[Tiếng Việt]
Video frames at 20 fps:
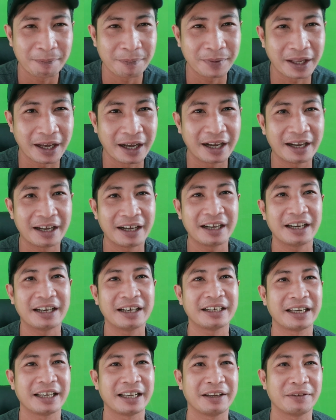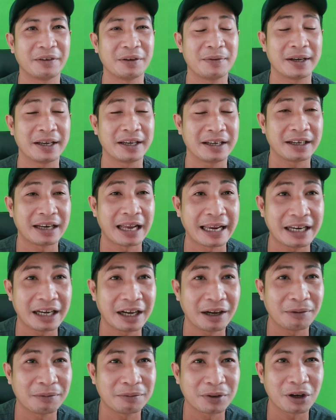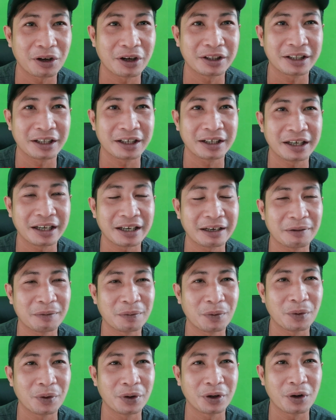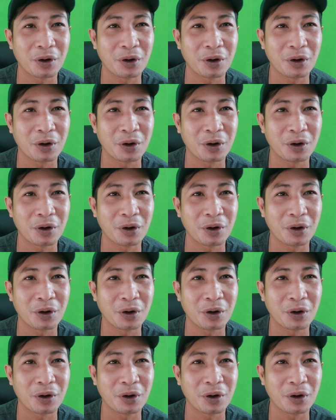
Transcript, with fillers: Đó thì quý vị thấy không, có cái tin rất là vui,